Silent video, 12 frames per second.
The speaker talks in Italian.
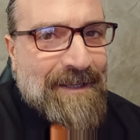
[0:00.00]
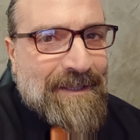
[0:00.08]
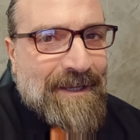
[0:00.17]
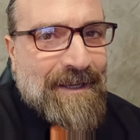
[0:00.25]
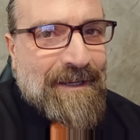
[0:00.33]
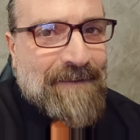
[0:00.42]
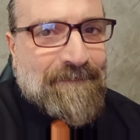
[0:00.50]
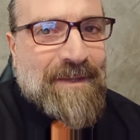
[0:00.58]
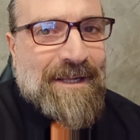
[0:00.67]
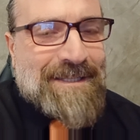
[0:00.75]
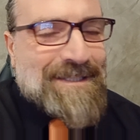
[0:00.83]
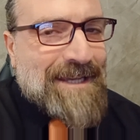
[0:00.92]
dei,
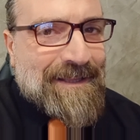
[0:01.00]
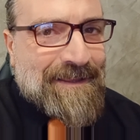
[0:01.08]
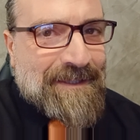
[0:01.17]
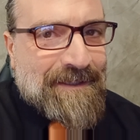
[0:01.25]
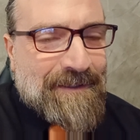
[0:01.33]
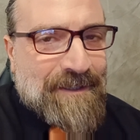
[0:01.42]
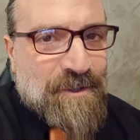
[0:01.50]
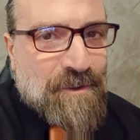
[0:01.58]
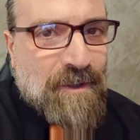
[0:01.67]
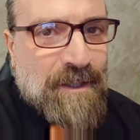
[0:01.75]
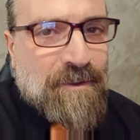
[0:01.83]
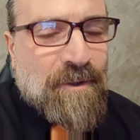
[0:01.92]
del setting
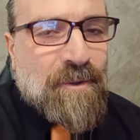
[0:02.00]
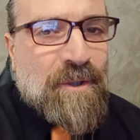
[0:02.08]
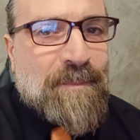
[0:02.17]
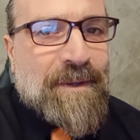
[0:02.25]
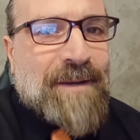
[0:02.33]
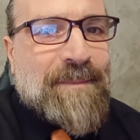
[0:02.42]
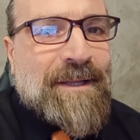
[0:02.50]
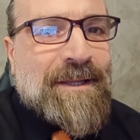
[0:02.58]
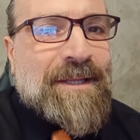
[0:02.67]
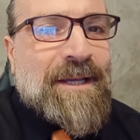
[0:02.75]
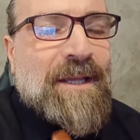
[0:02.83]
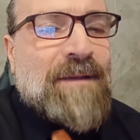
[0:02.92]
circolatorio
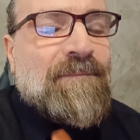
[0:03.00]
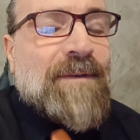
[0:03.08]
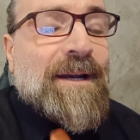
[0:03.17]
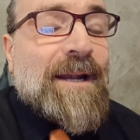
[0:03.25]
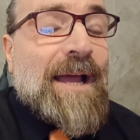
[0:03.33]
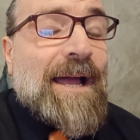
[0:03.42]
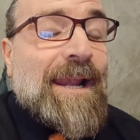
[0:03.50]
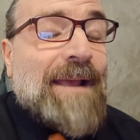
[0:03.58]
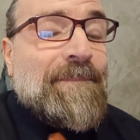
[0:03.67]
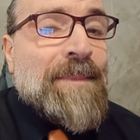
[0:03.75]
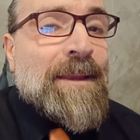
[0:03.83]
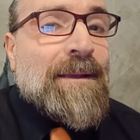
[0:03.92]
tipicamente
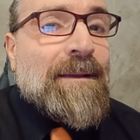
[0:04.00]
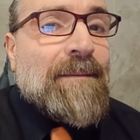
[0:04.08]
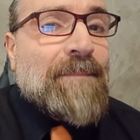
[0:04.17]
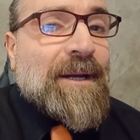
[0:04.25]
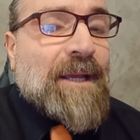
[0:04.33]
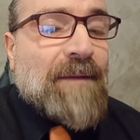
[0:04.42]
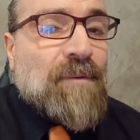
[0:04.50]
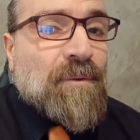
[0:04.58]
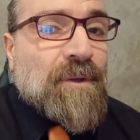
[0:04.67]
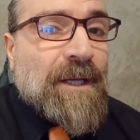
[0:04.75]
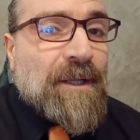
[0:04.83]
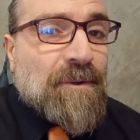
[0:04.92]
invernale, perché vi ho
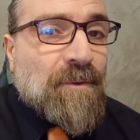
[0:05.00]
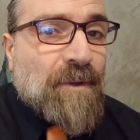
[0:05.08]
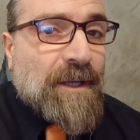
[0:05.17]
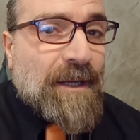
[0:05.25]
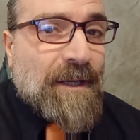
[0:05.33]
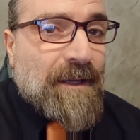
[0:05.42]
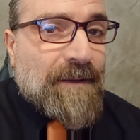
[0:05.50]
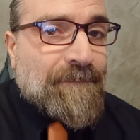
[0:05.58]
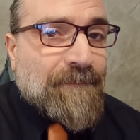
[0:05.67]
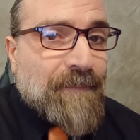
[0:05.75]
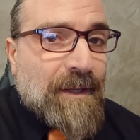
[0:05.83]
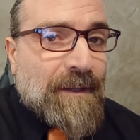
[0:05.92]
detto che
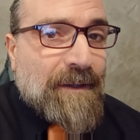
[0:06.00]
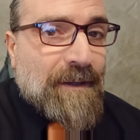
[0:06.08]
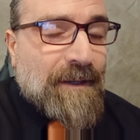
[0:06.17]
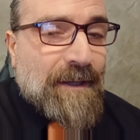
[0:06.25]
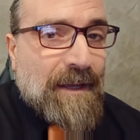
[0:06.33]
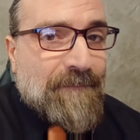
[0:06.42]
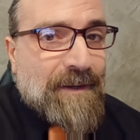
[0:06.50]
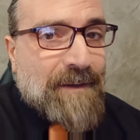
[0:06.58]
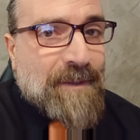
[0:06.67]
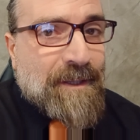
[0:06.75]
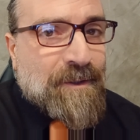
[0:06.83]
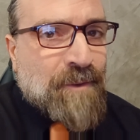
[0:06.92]
mm, è, è
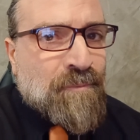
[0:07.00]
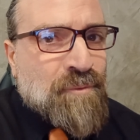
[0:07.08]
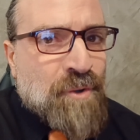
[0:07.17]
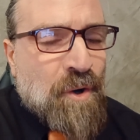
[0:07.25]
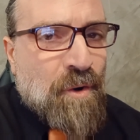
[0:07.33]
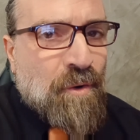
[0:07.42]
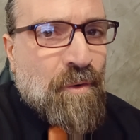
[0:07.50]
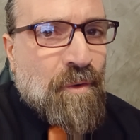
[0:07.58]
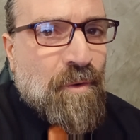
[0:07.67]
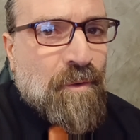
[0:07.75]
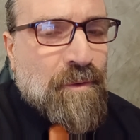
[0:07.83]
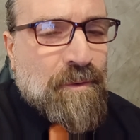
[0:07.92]
veramente un
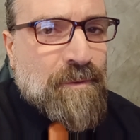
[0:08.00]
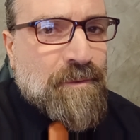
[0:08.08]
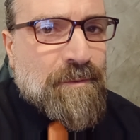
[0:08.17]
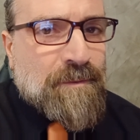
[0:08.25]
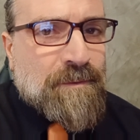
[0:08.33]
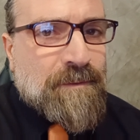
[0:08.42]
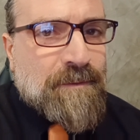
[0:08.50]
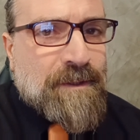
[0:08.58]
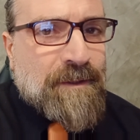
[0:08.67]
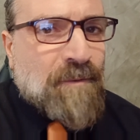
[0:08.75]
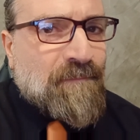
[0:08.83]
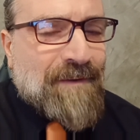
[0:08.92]
gioco eh,
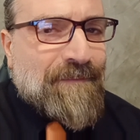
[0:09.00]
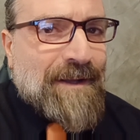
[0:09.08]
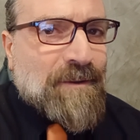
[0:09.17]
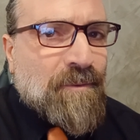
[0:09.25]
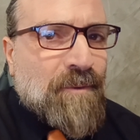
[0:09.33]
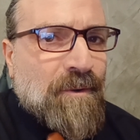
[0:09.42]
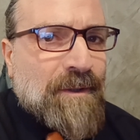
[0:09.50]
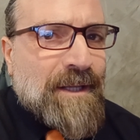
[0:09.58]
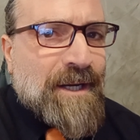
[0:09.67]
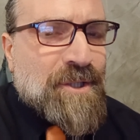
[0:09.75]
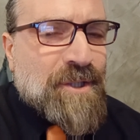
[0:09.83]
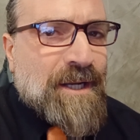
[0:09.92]
che non va fatto quello
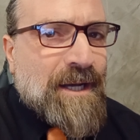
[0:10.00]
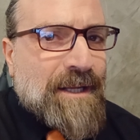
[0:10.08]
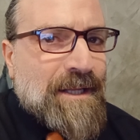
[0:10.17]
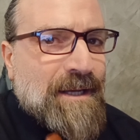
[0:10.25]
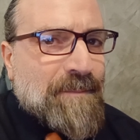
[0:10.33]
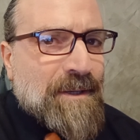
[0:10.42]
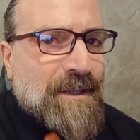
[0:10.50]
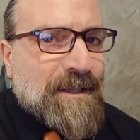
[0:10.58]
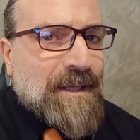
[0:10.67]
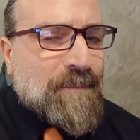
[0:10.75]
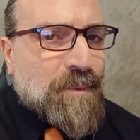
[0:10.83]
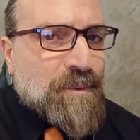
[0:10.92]
andare a cercare di capire il
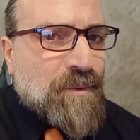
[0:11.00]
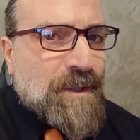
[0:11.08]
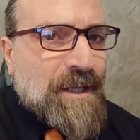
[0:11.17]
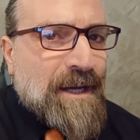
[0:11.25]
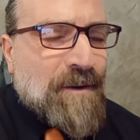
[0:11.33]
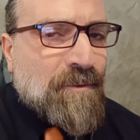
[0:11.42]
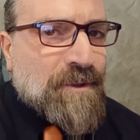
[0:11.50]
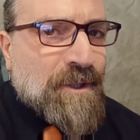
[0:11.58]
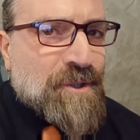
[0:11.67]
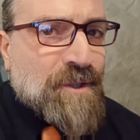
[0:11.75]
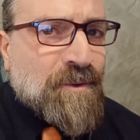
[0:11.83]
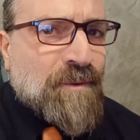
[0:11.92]
tempo solitario oltre
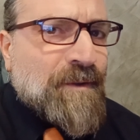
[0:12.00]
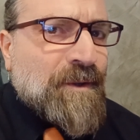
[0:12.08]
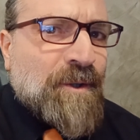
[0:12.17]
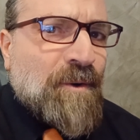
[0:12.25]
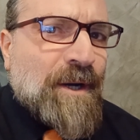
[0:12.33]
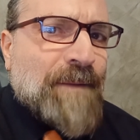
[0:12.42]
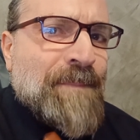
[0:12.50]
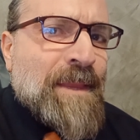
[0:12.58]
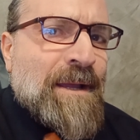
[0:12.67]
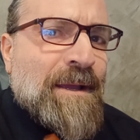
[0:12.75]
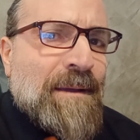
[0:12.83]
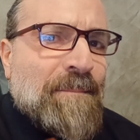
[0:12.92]
le 120 ore,
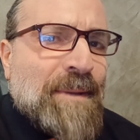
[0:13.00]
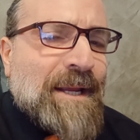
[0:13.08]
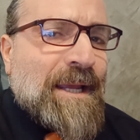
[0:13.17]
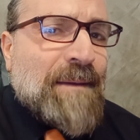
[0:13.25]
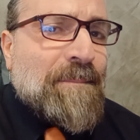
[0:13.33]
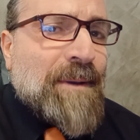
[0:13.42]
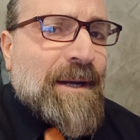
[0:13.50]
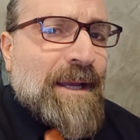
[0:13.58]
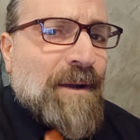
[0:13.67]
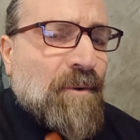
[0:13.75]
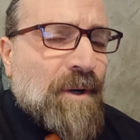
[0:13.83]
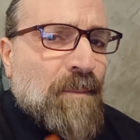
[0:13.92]
perché?
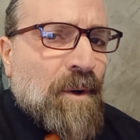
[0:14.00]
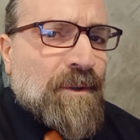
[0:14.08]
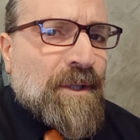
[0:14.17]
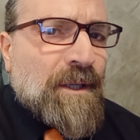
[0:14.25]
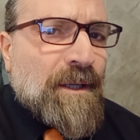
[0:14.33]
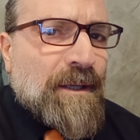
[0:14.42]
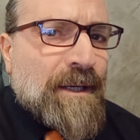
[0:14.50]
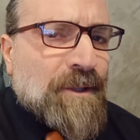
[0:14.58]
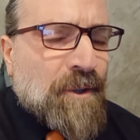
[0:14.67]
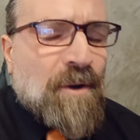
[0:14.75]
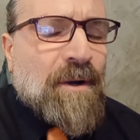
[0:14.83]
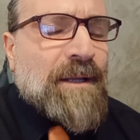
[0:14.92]
Perché con i moti
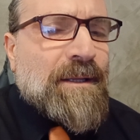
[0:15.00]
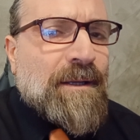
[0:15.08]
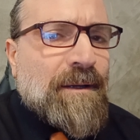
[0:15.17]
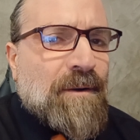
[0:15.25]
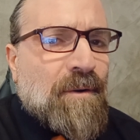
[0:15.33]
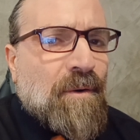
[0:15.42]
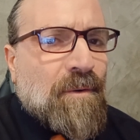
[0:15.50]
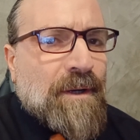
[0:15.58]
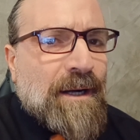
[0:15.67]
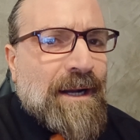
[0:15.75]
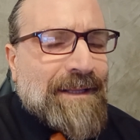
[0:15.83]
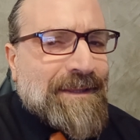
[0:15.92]
retrogradi, con
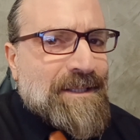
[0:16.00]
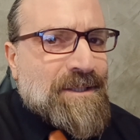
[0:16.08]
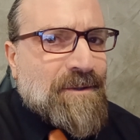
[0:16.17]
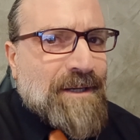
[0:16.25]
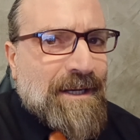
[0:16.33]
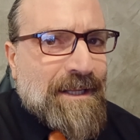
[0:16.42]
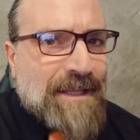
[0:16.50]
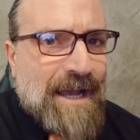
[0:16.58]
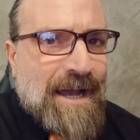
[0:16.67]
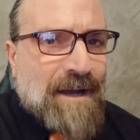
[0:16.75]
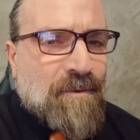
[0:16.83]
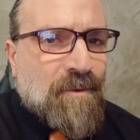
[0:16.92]

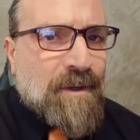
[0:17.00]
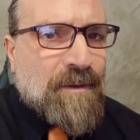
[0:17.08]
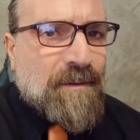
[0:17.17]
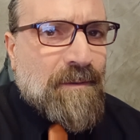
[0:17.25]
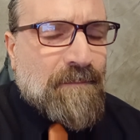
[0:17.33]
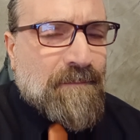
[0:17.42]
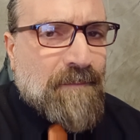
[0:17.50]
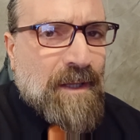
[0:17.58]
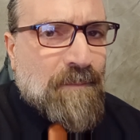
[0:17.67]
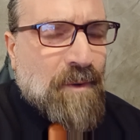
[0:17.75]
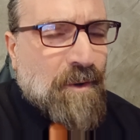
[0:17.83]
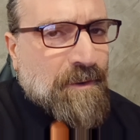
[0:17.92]
l'antizonalità, con i,
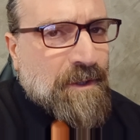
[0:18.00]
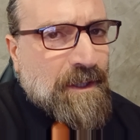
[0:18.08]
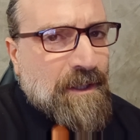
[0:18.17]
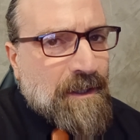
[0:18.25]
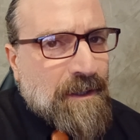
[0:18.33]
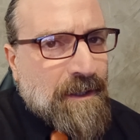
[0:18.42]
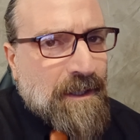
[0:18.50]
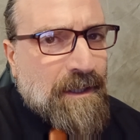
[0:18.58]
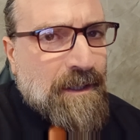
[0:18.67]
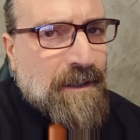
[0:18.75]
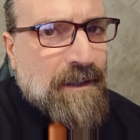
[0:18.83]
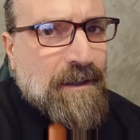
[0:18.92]
i moti eh,
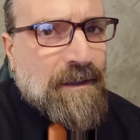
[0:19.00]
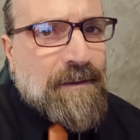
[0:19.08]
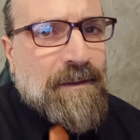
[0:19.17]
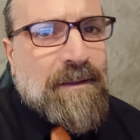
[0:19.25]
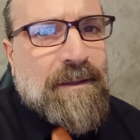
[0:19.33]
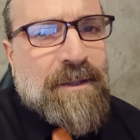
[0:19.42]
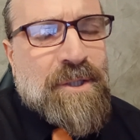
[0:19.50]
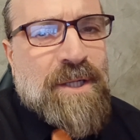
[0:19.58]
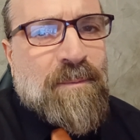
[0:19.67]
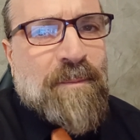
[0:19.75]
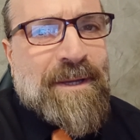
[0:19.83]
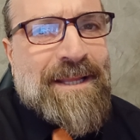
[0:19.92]
eh,
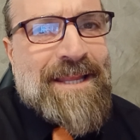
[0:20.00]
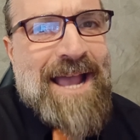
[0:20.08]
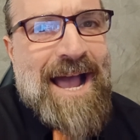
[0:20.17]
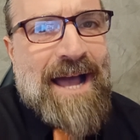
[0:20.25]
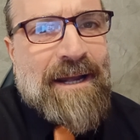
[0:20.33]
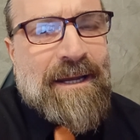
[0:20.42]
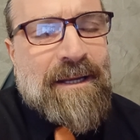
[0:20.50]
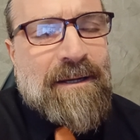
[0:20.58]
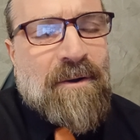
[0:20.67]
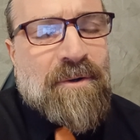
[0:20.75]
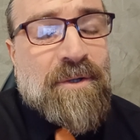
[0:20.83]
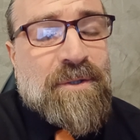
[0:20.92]
diciamo meridiani
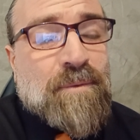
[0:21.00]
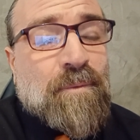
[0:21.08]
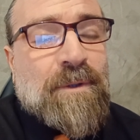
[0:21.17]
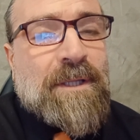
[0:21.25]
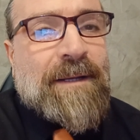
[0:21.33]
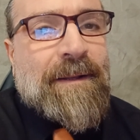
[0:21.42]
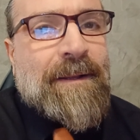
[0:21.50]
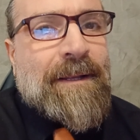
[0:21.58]
nord-sud,